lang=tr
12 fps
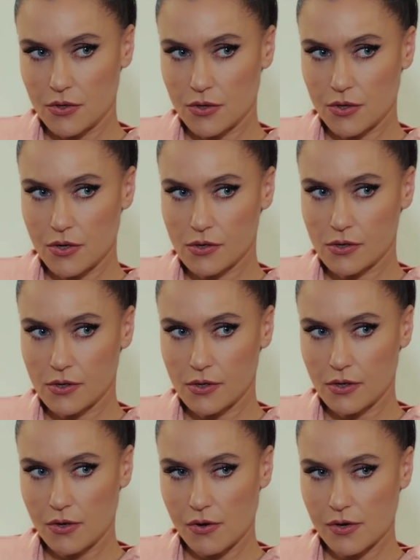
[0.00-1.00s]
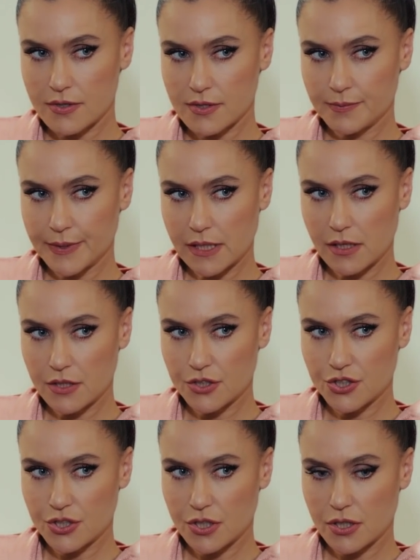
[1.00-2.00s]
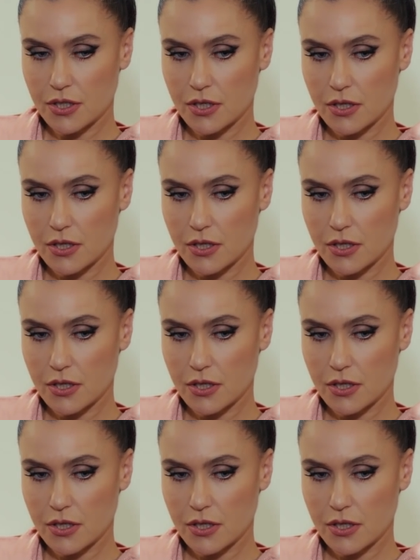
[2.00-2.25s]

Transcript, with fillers: Yok yok. Orası bir karışık.